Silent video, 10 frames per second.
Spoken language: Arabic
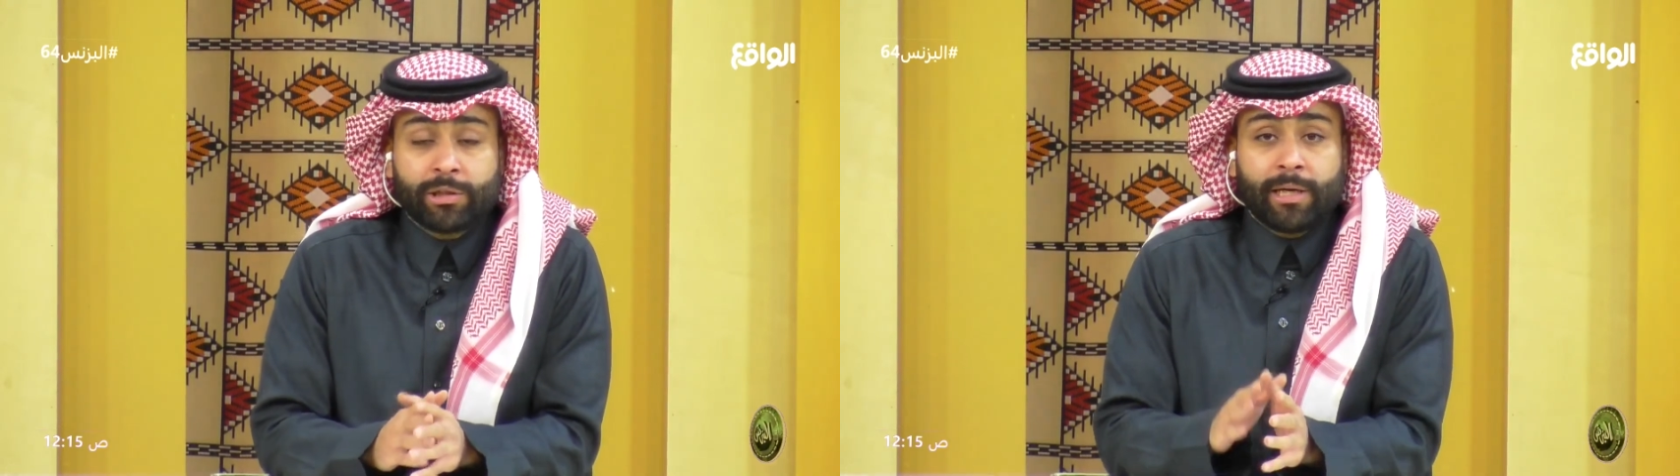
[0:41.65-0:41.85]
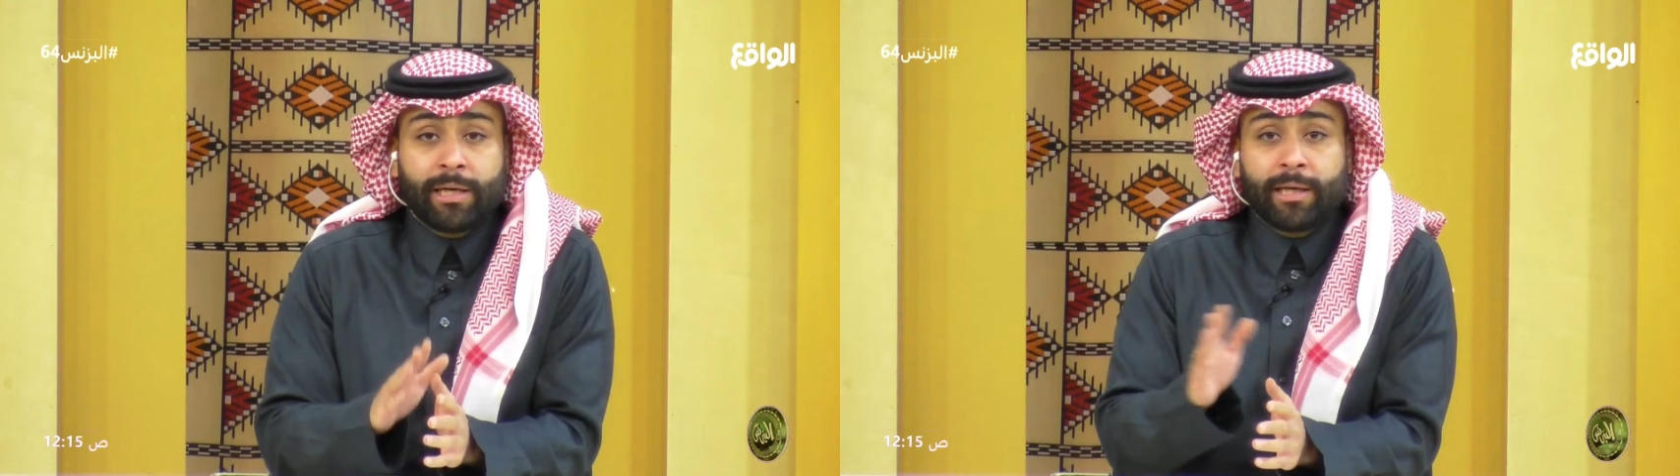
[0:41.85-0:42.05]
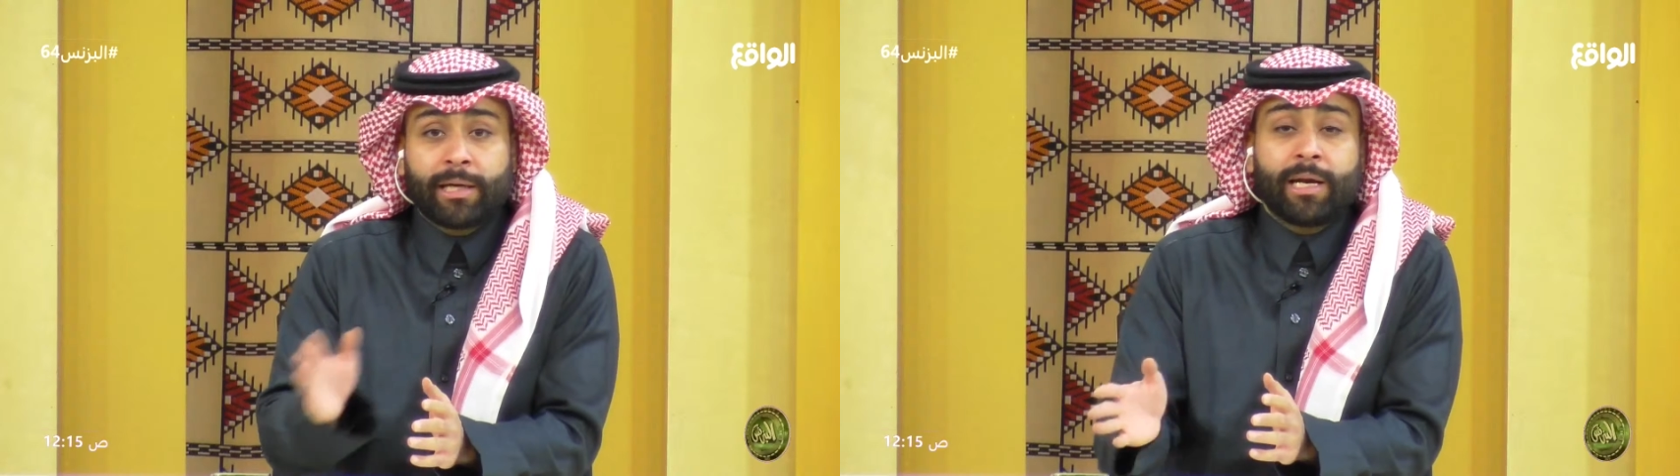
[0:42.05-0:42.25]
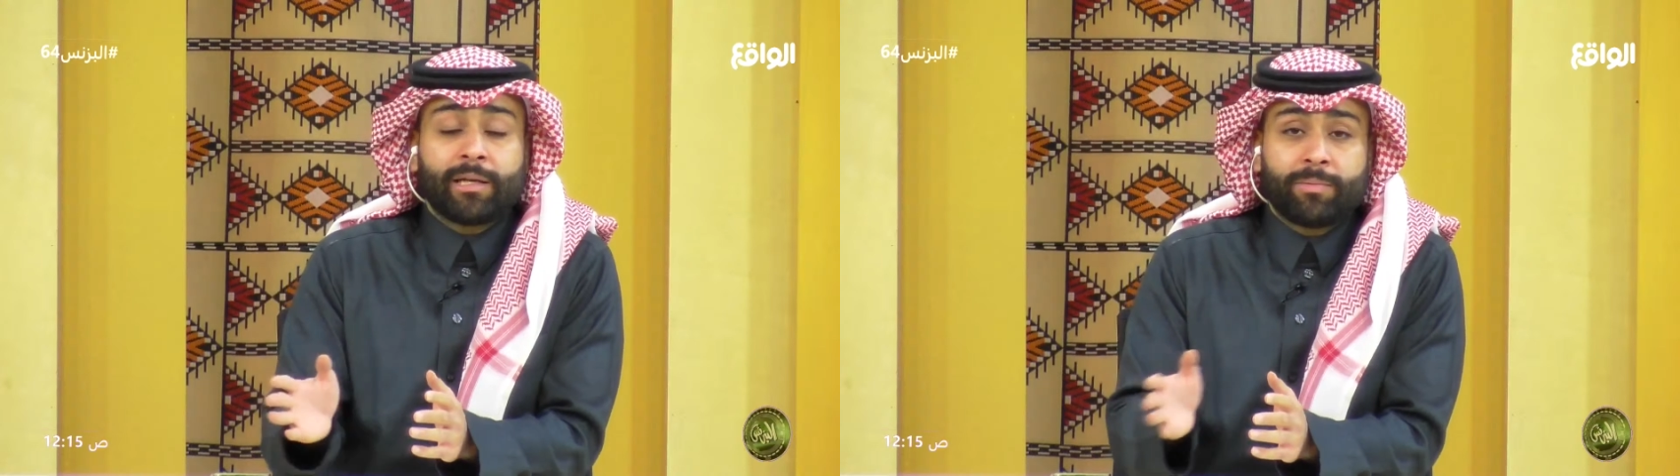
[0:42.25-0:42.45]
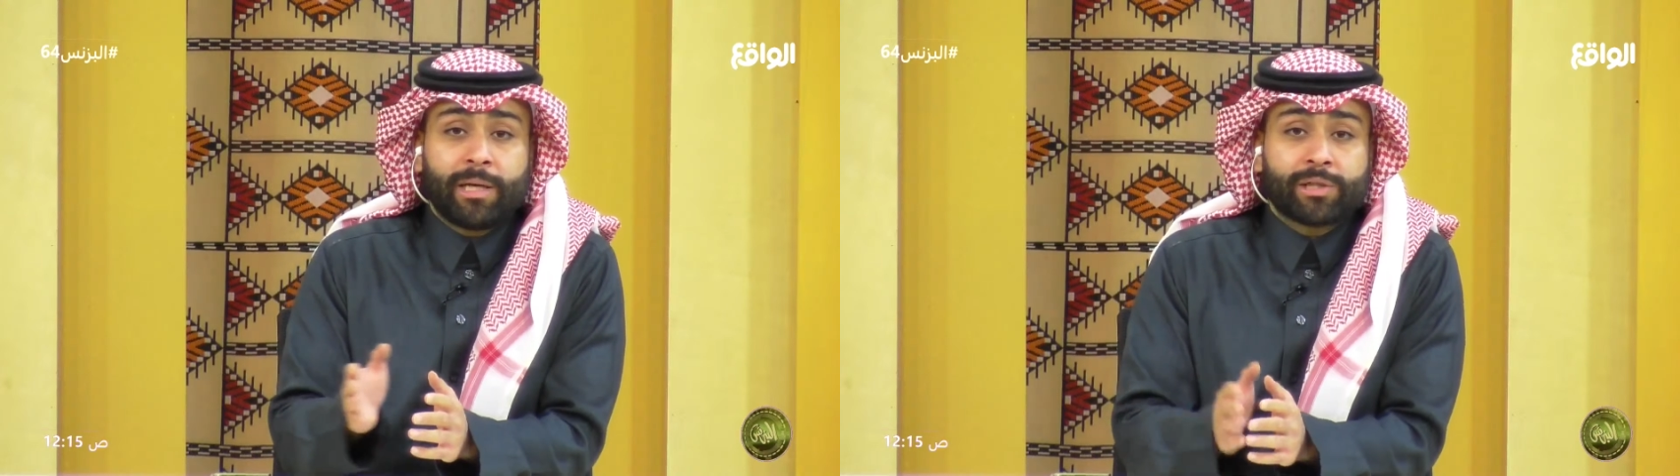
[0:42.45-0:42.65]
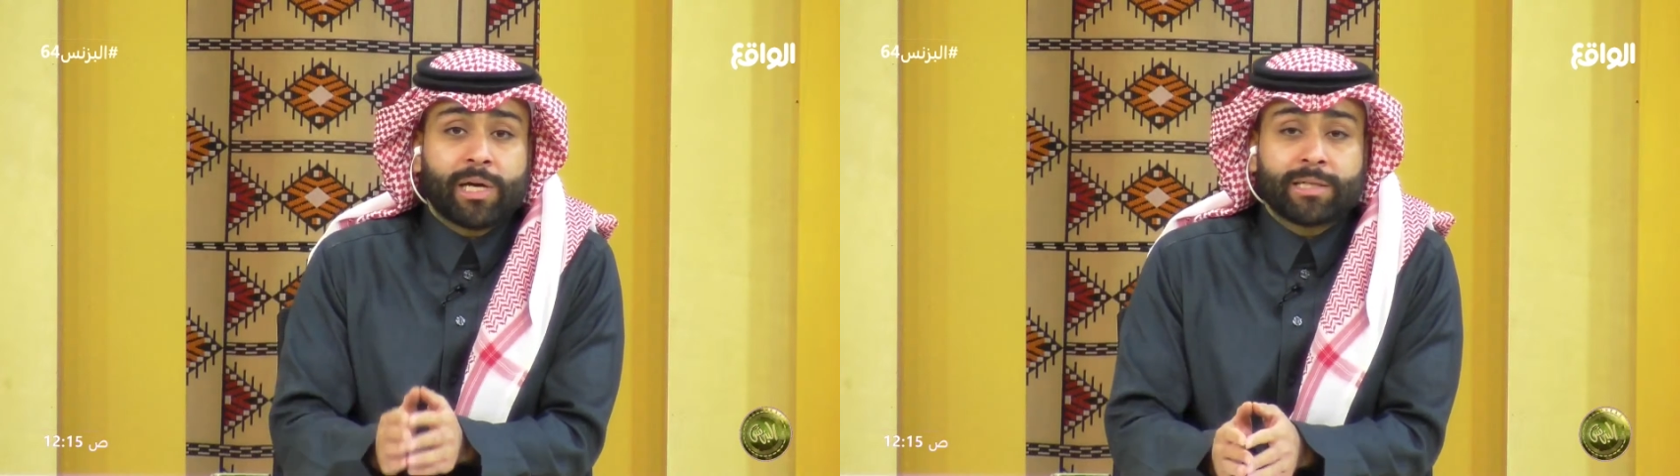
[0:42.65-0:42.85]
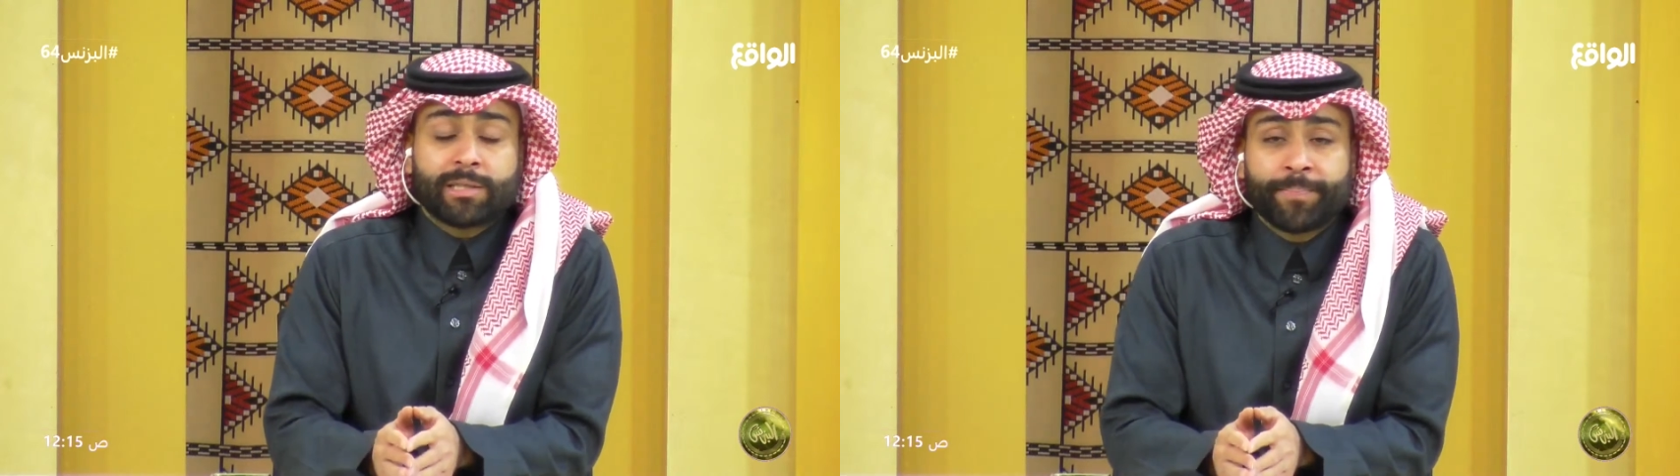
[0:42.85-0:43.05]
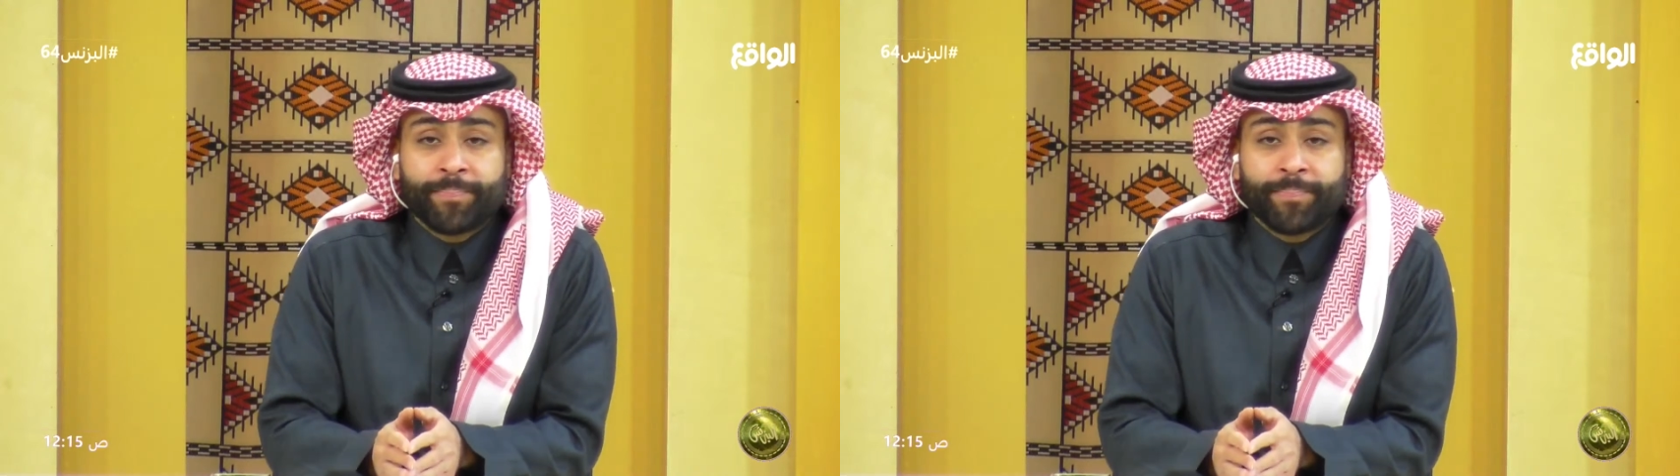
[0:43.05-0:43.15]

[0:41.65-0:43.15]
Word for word: أنها هي كانت من الأشخاص